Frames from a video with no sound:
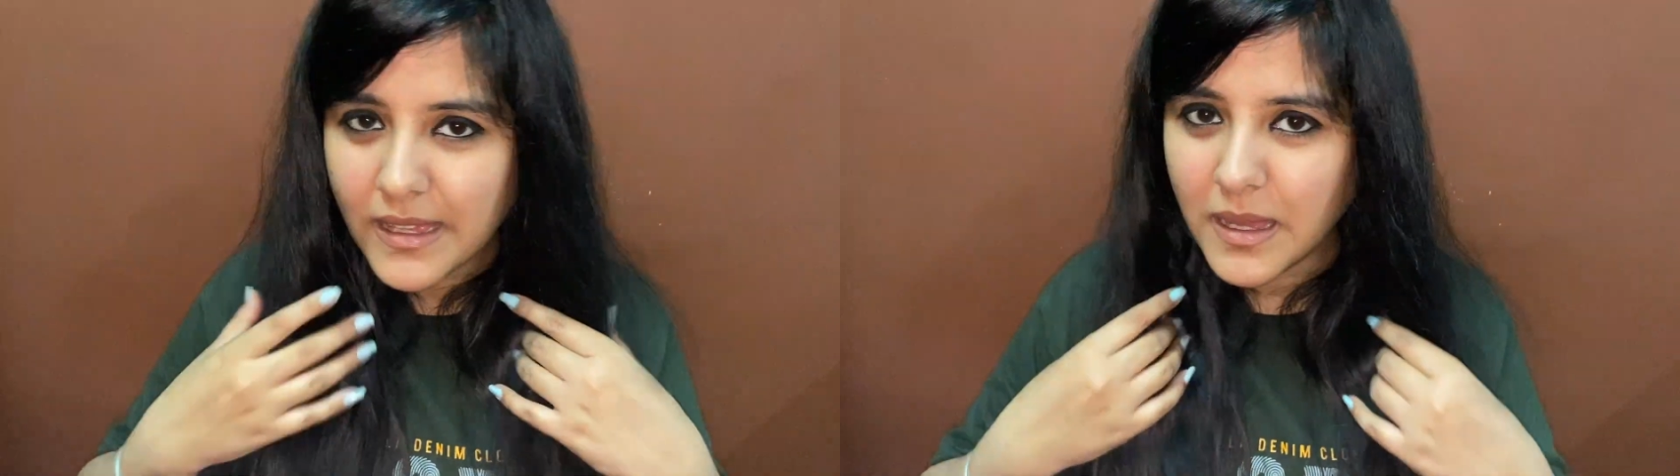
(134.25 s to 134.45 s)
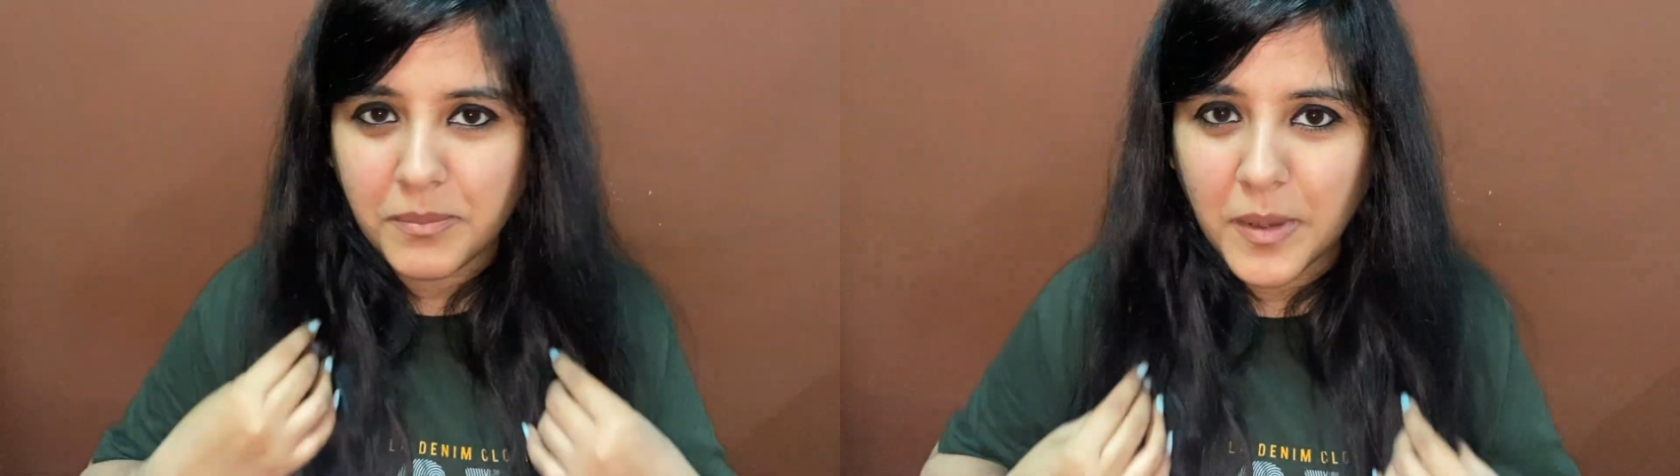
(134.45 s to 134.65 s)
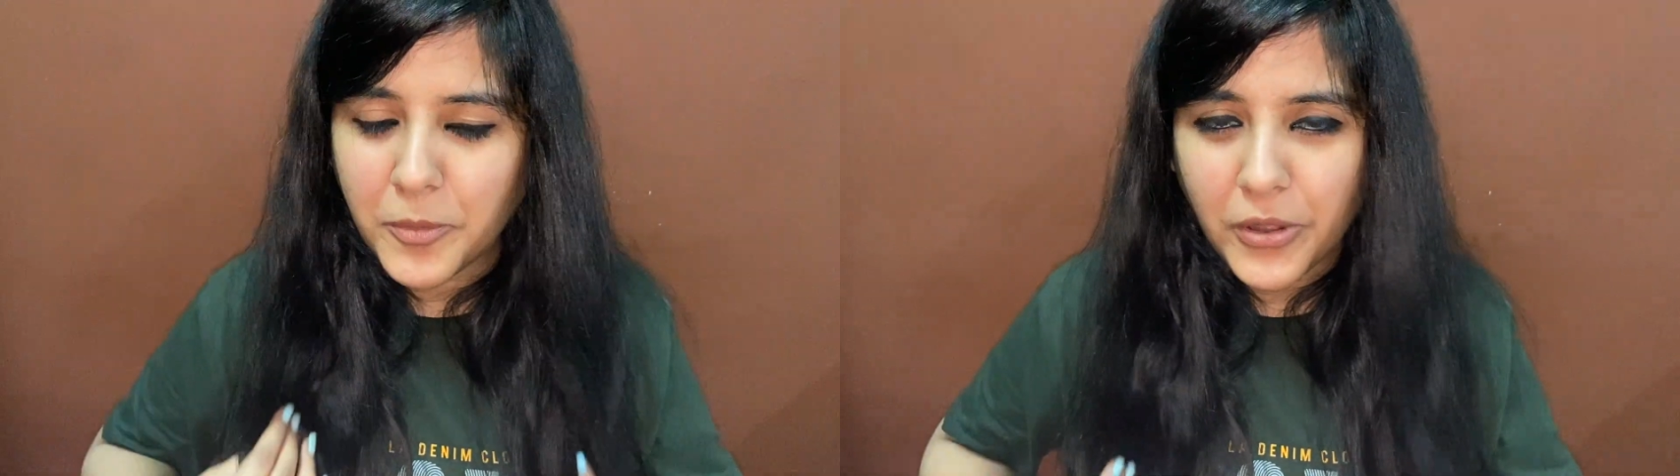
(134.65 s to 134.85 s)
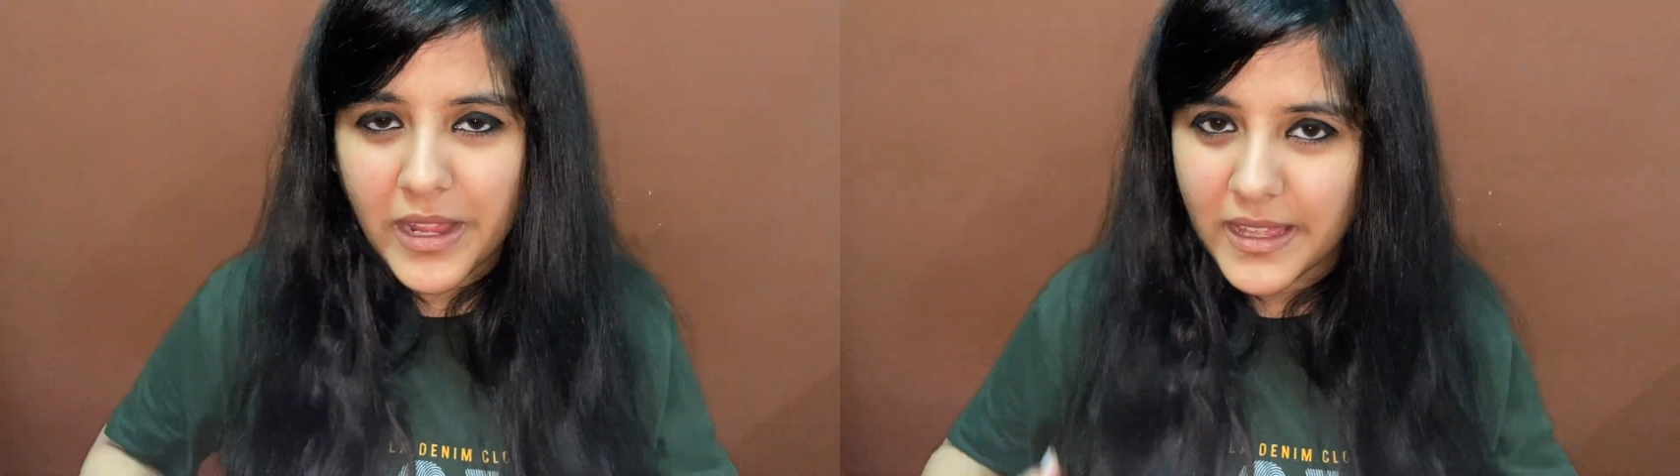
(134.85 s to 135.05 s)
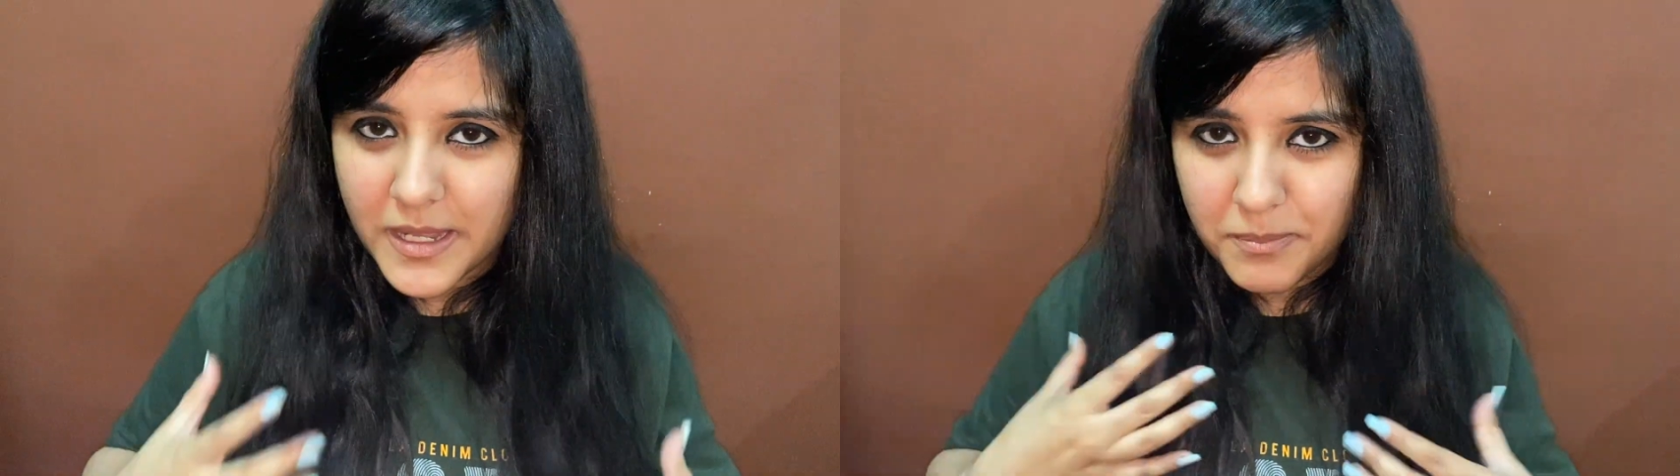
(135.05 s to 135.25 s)
अपना पूरा
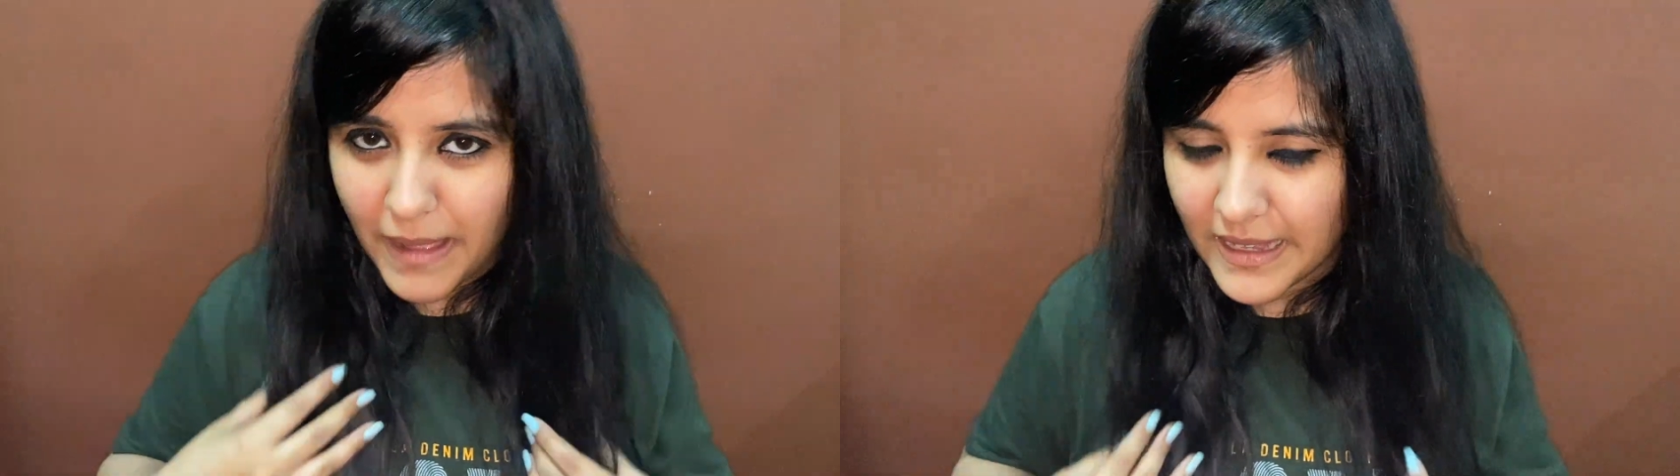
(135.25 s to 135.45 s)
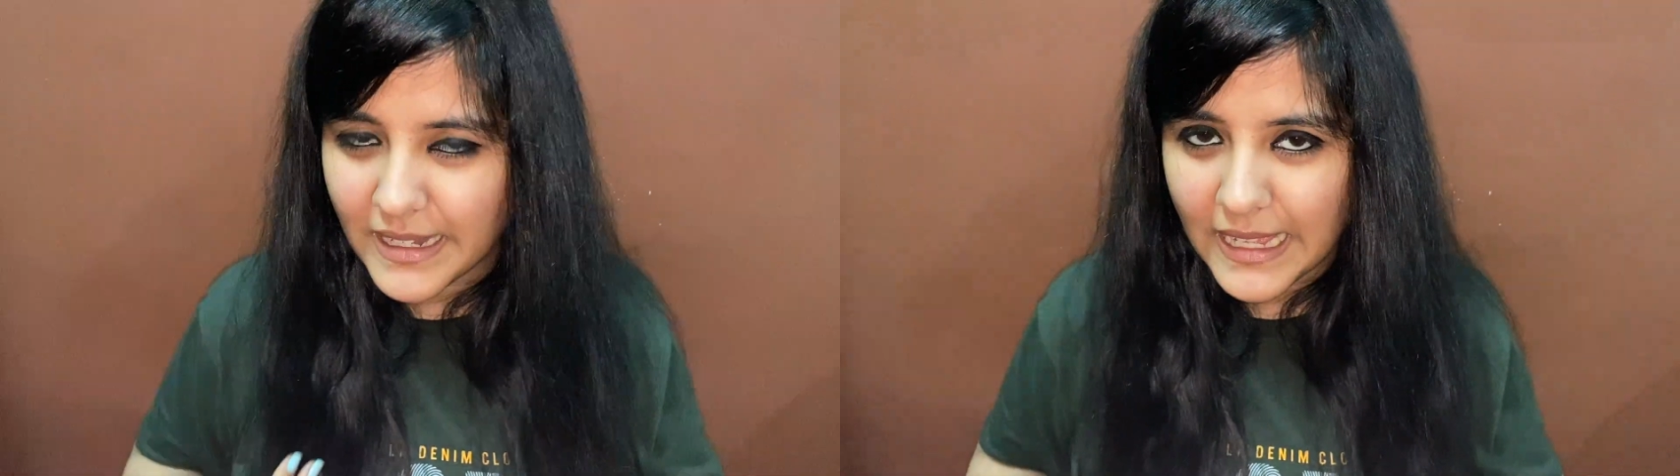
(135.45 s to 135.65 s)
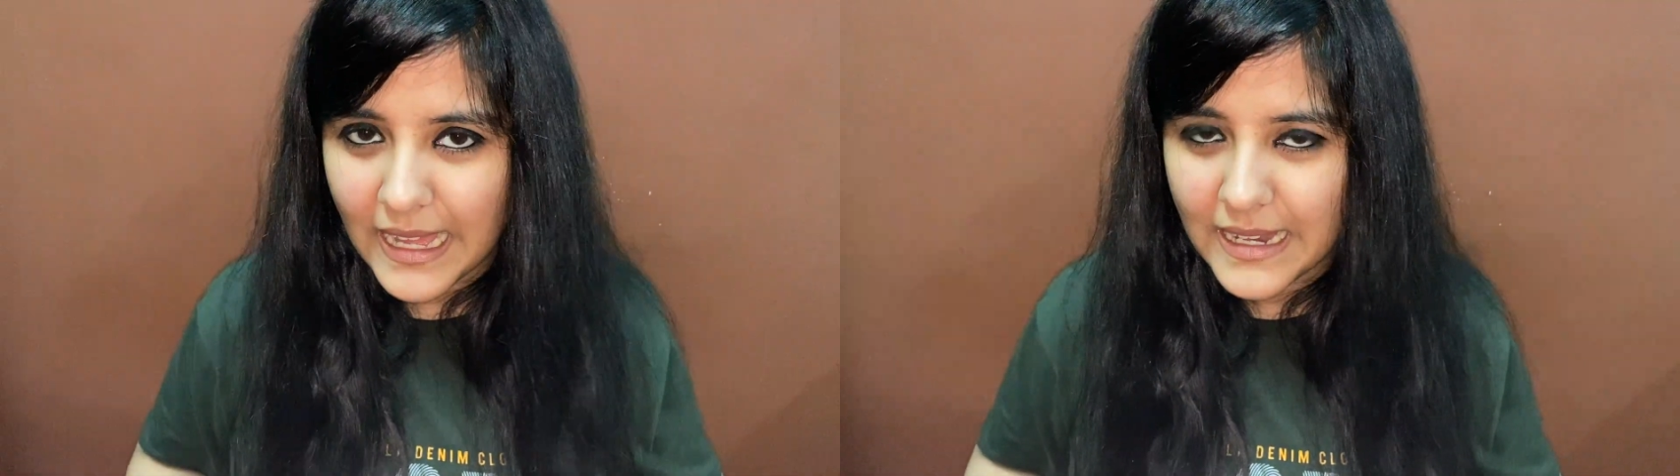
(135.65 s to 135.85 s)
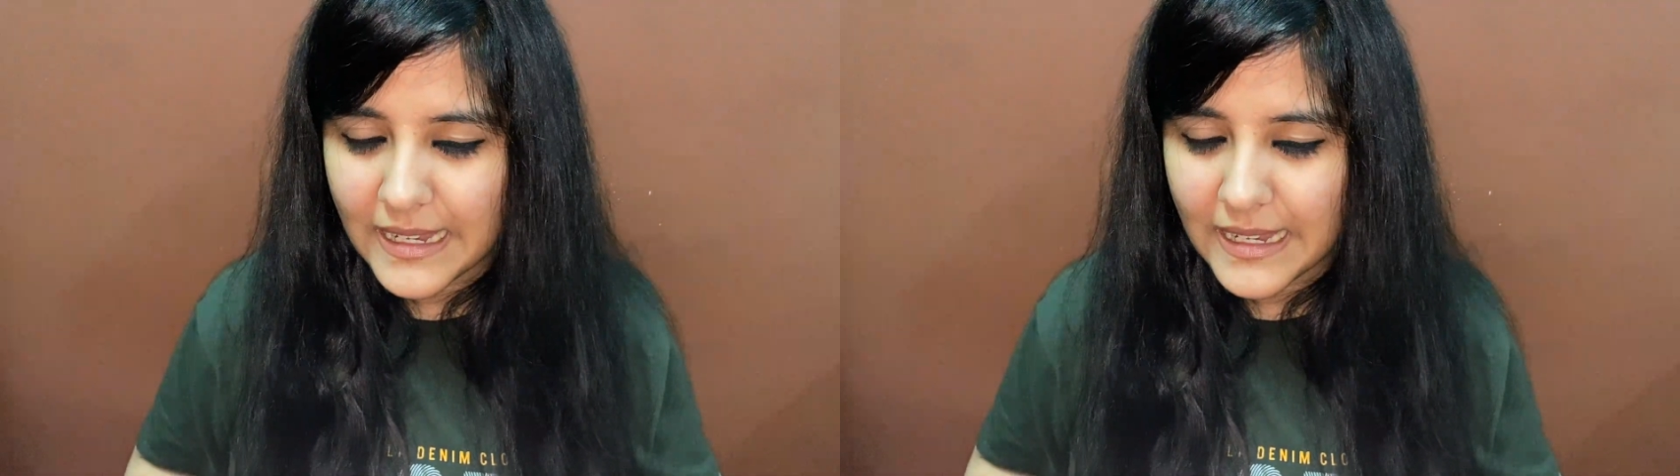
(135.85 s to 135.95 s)
हेयर पैक निकाल